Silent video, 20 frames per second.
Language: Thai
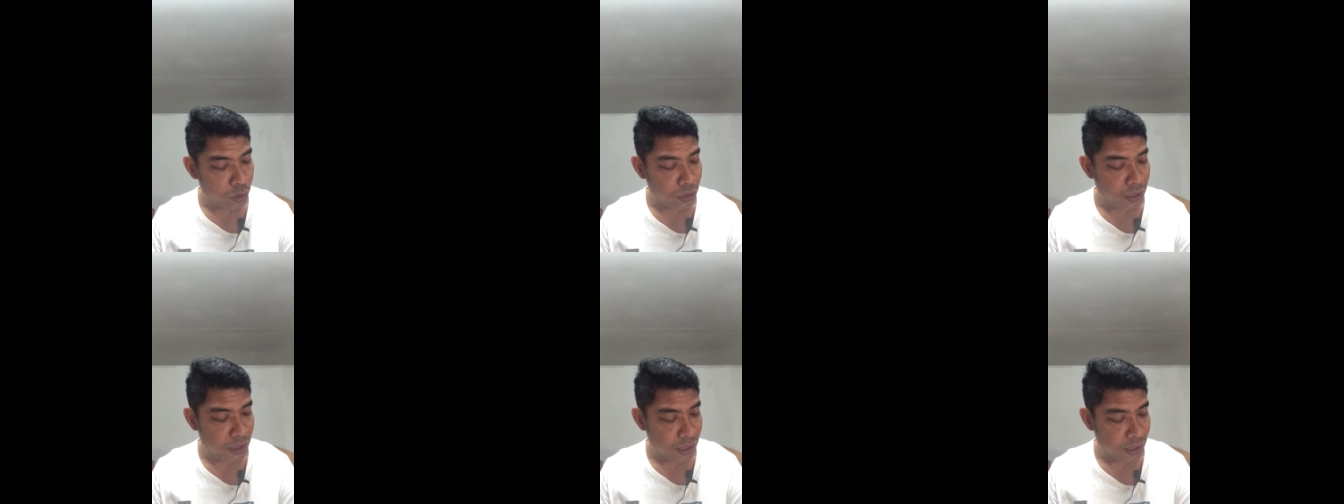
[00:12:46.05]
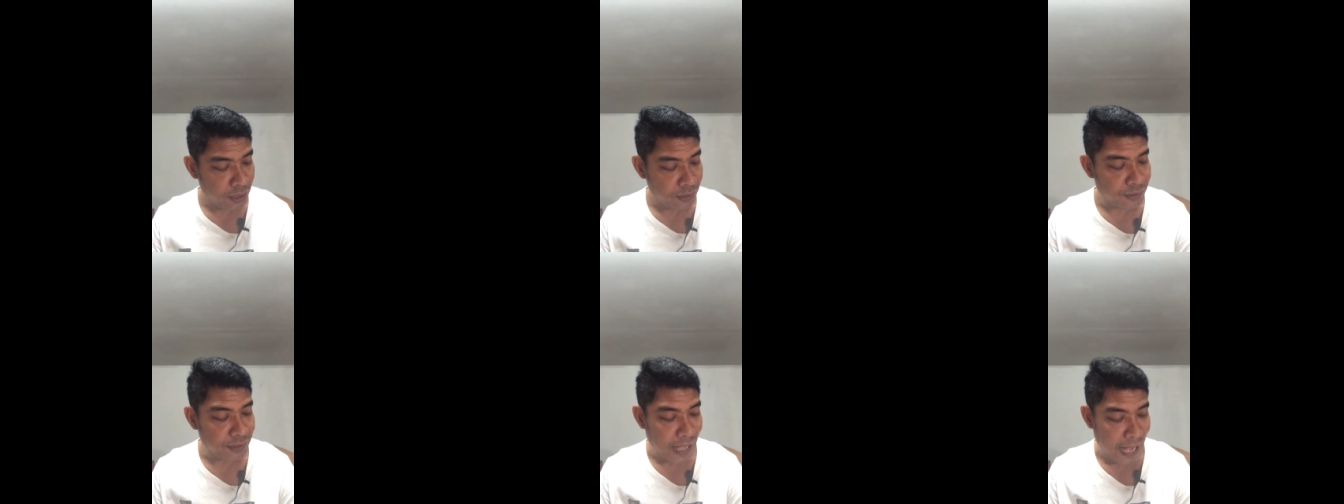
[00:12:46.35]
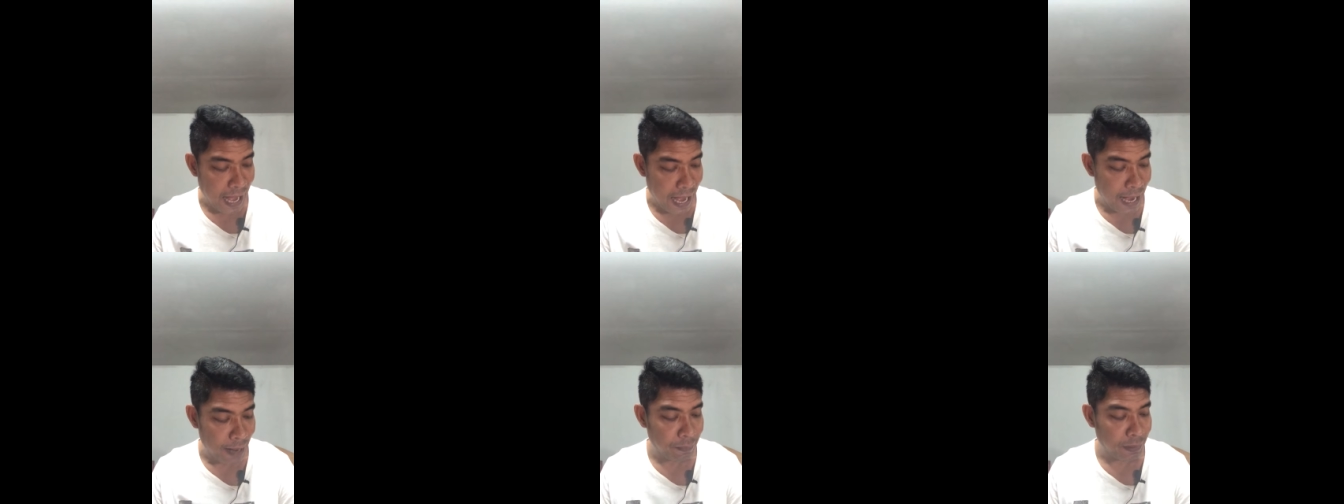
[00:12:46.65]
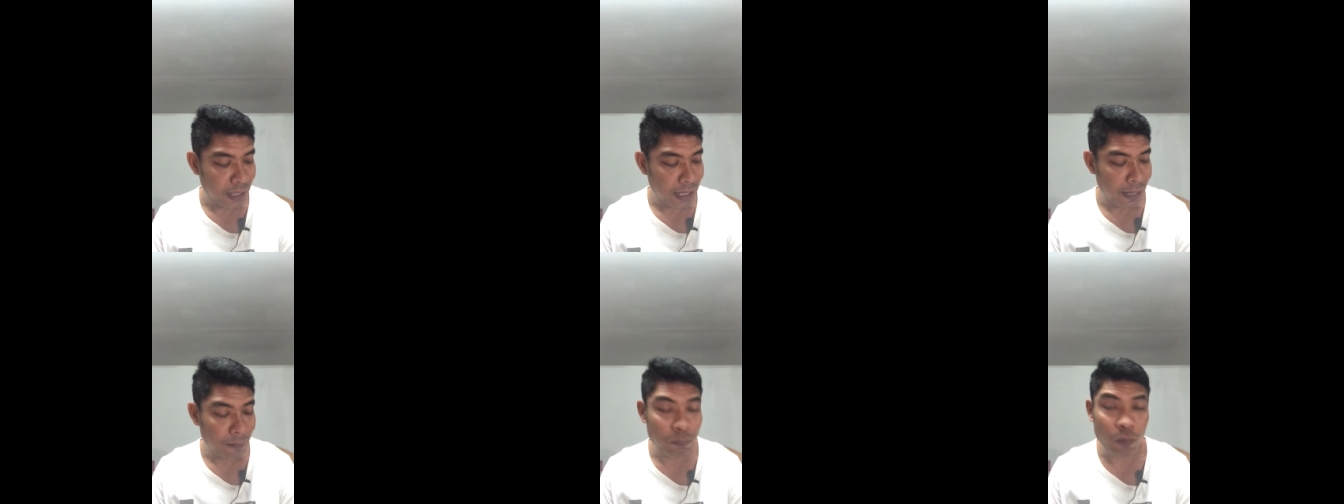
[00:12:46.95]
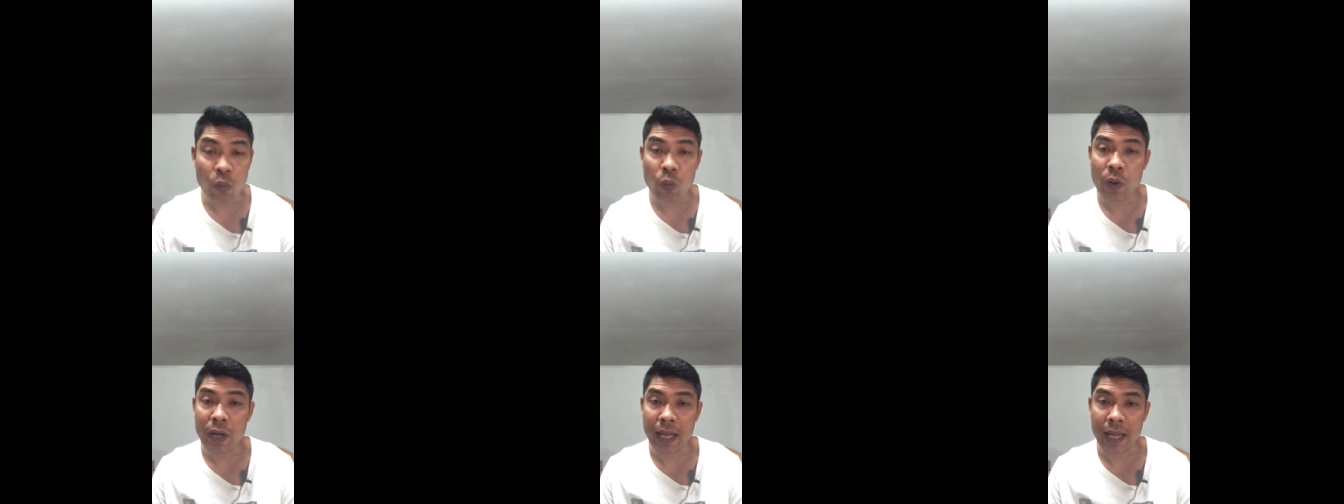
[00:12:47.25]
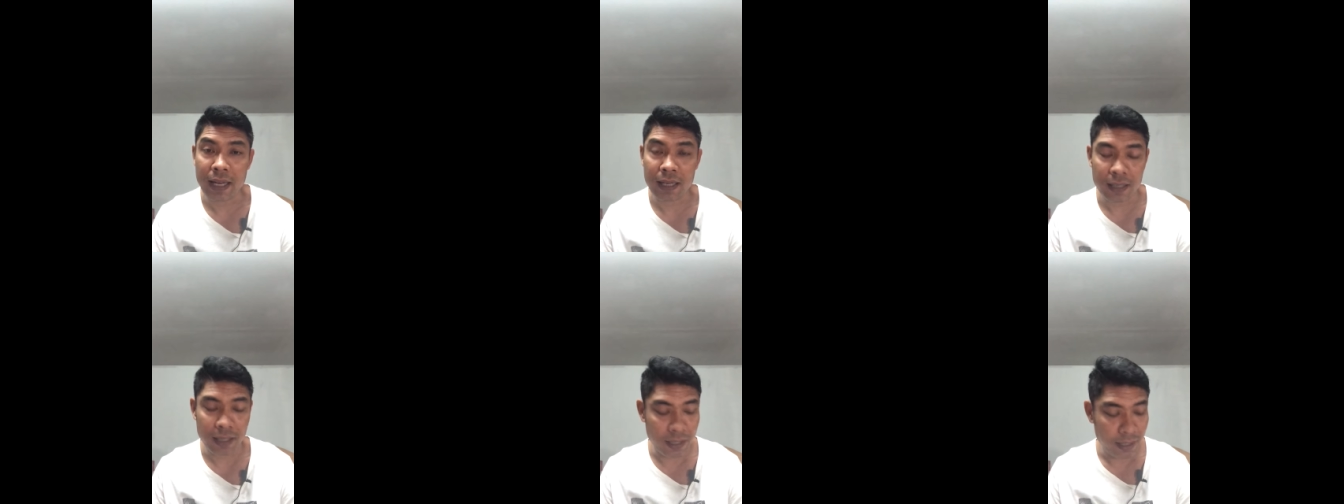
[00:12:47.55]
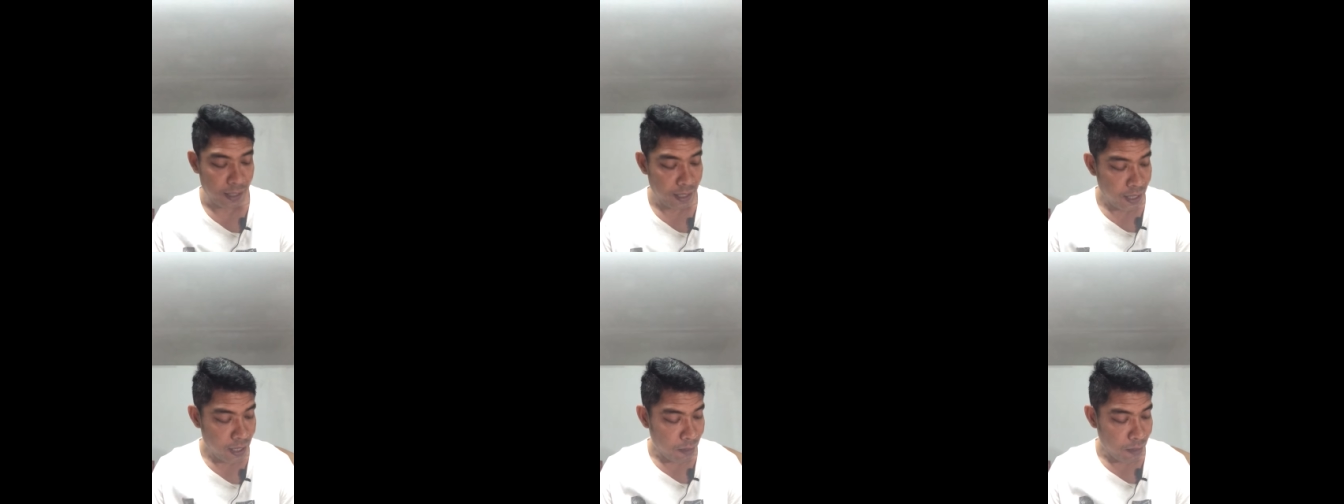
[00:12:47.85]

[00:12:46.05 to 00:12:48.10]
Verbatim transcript: ที่3นะครับคู่เอกเลย